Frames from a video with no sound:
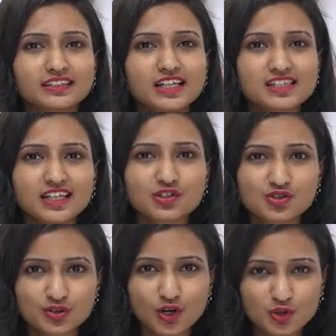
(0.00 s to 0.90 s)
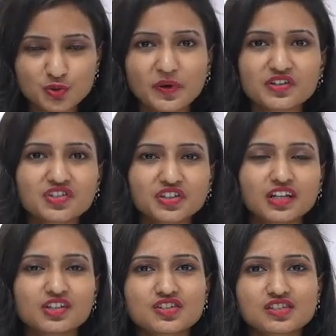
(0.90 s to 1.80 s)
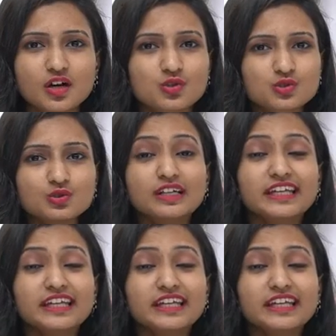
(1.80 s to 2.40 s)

కర్టన్స్ కలెక్షన్ కావచ్చు బెడ్షీట్ కలెక్షన్స్ కావచ్చు